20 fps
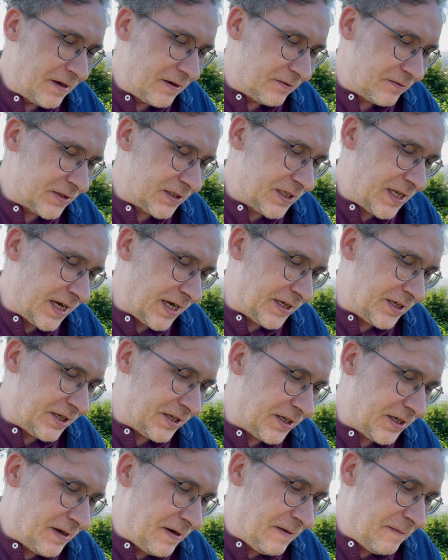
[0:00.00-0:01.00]
в
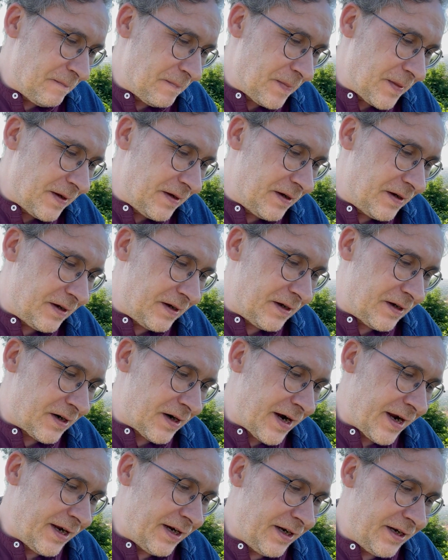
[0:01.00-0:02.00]
издании э,
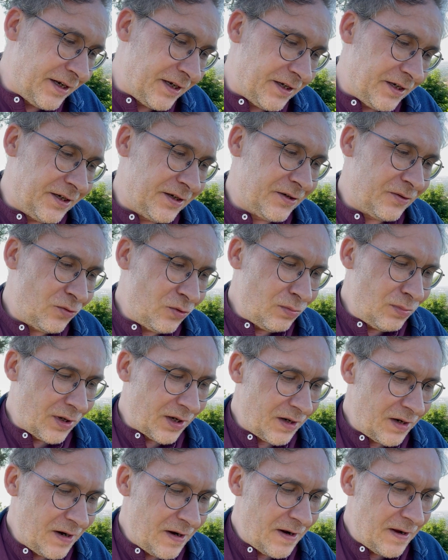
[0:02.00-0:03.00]
Райли и
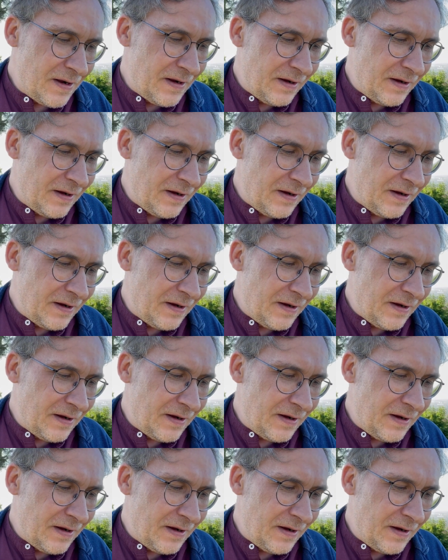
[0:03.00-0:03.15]
Хубер.